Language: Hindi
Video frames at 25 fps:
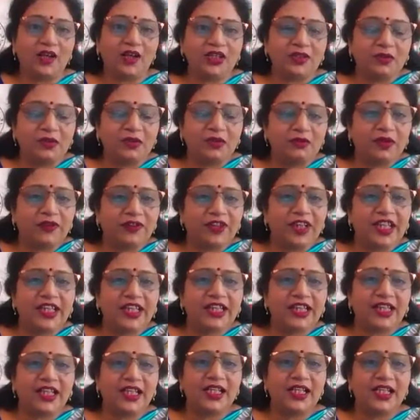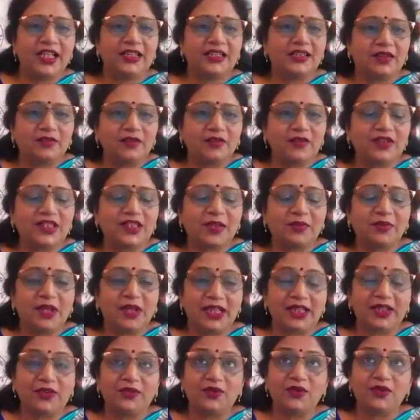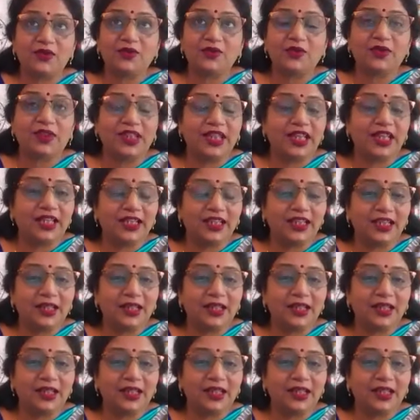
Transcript: उसमें वो रिंकल्स और वो सब आई थी उसको देख